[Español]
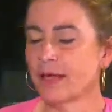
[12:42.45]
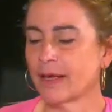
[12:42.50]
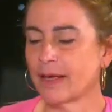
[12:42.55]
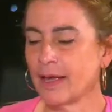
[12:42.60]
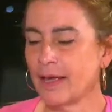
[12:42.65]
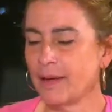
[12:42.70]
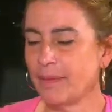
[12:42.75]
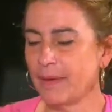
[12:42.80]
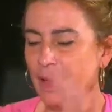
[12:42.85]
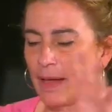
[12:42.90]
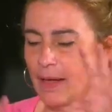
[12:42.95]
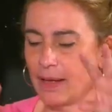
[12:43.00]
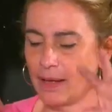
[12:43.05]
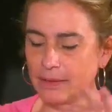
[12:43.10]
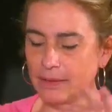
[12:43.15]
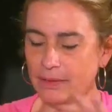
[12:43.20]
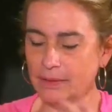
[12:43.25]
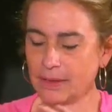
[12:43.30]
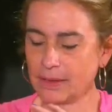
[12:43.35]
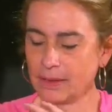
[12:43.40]
que
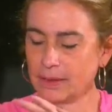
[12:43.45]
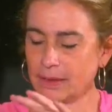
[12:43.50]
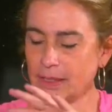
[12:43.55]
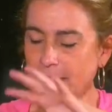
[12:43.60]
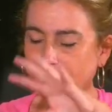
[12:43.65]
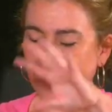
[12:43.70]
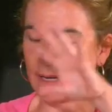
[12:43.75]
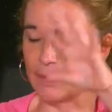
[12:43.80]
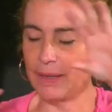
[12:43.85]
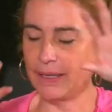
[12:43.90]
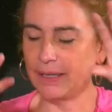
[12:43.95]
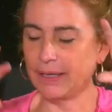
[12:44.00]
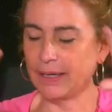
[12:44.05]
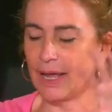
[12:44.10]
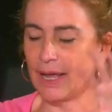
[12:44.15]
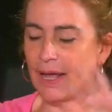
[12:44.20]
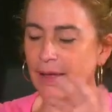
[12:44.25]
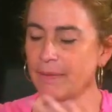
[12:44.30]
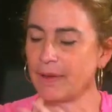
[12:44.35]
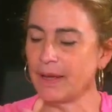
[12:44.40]
va de rama en
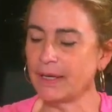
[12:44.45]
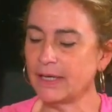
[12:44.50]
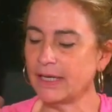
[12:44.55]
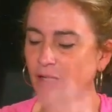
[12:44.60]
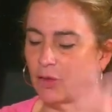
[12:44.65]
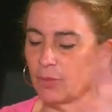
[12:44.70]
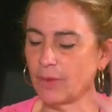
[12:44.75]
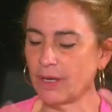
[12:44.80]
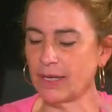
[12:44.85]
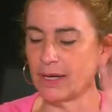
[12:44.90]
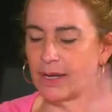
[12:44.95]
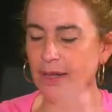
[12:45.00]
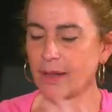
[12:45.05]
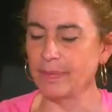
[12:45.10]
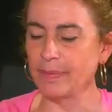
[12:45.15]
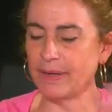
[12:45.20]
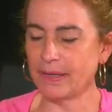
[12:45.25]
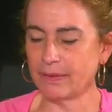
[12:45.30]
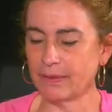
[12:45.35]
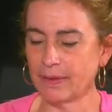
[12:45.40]
rama y su manera de
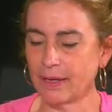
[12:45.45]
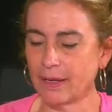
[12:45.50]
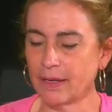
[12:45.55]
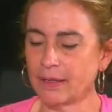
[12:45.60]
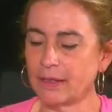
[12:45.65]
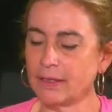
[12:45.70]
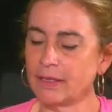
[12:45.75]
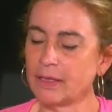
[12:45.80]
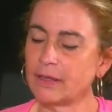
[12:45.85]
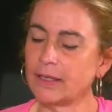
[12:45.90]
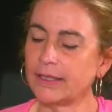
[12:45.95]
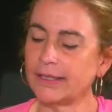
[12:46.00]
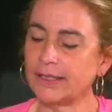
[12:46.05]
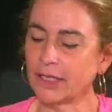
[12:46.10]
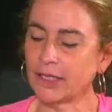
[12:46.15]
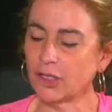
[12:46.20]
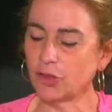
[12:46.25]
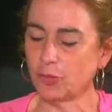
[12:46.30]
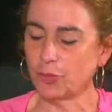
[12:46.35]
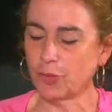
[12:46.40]
aprender y
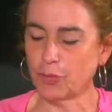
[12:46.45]
necesita su